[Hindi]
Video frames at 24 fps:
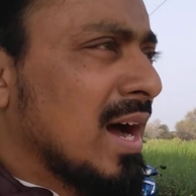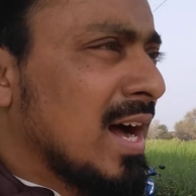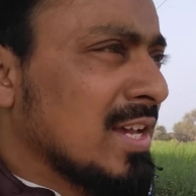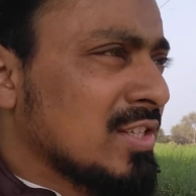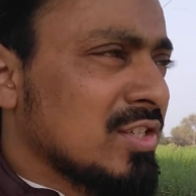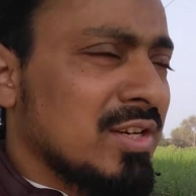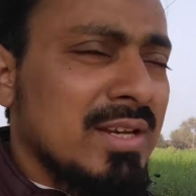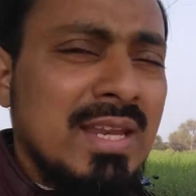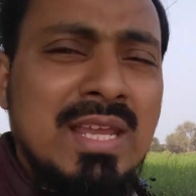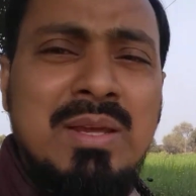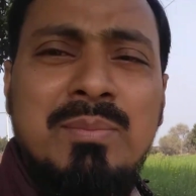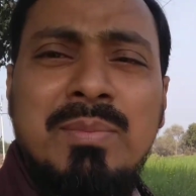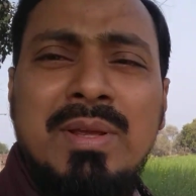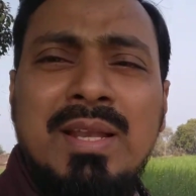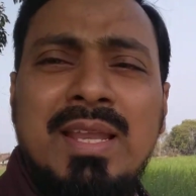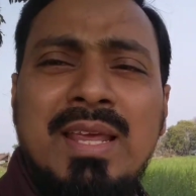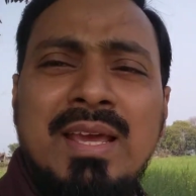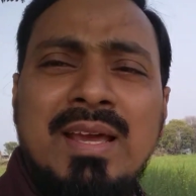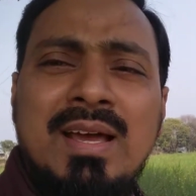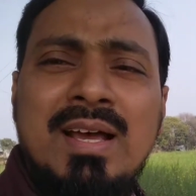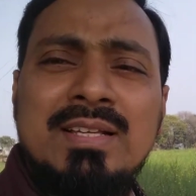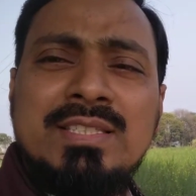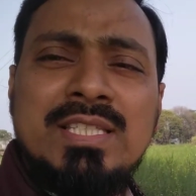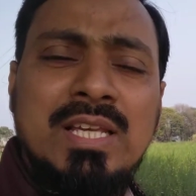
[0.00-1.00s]
अज नहीं
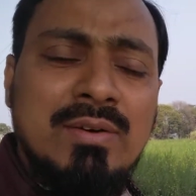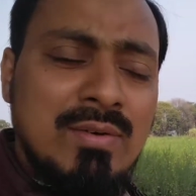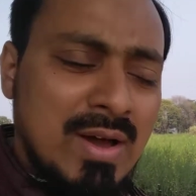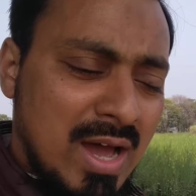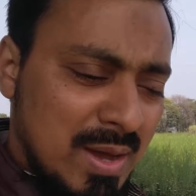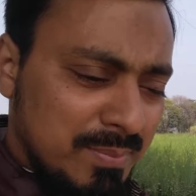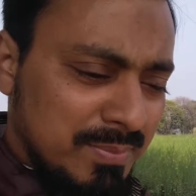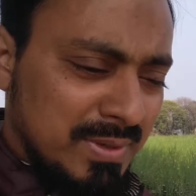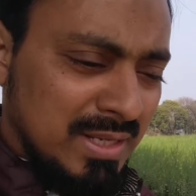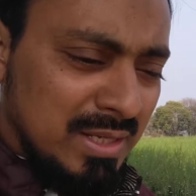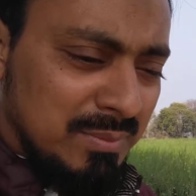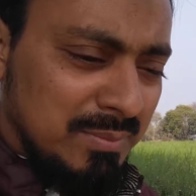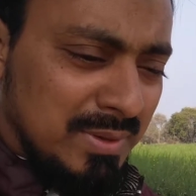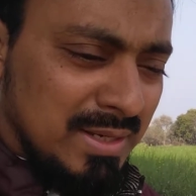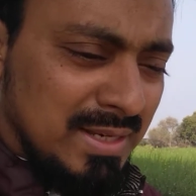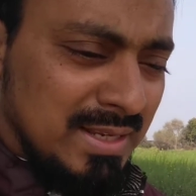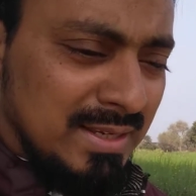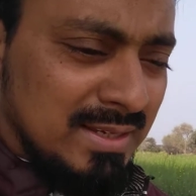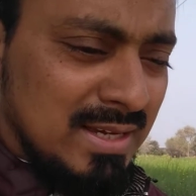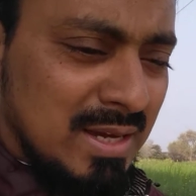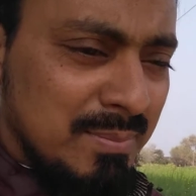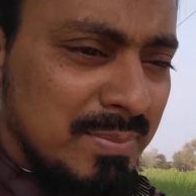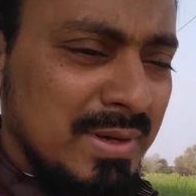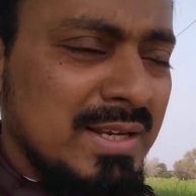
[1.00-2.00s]
मिलेगा सवाब नहीं
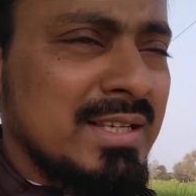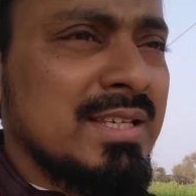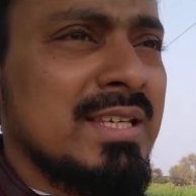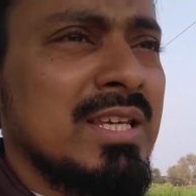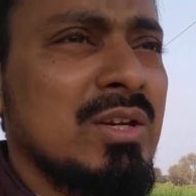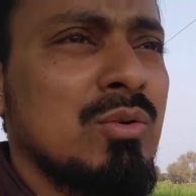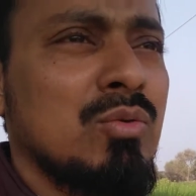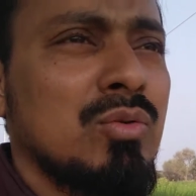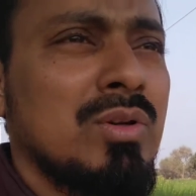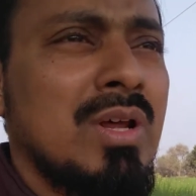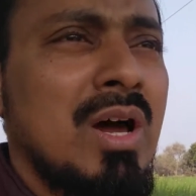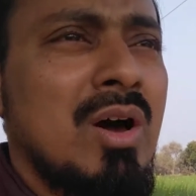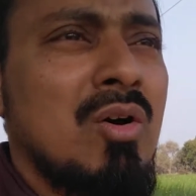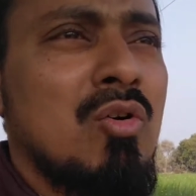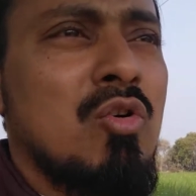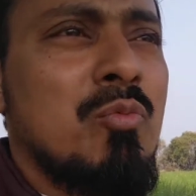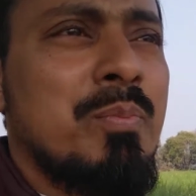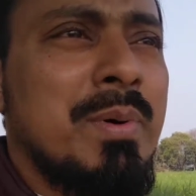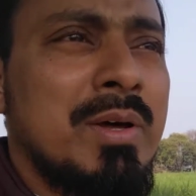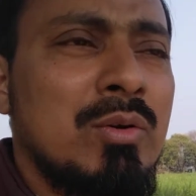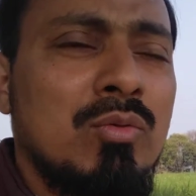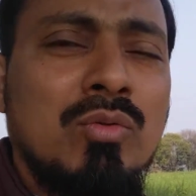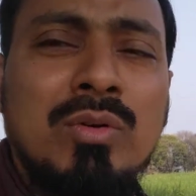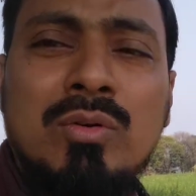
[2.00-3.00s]
मिलेगा बल्कि गुनाहों
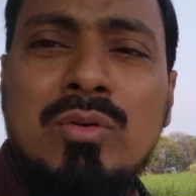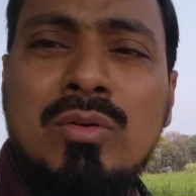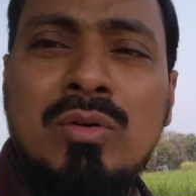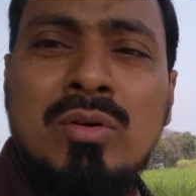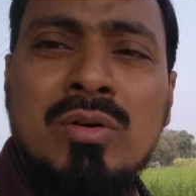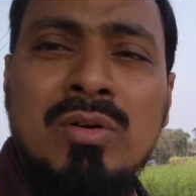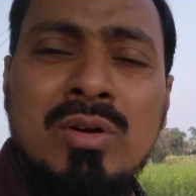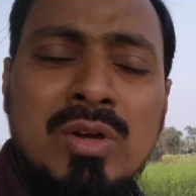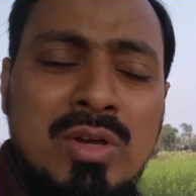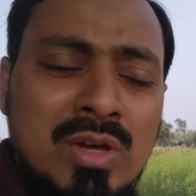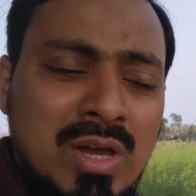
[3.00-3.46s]
पर उनको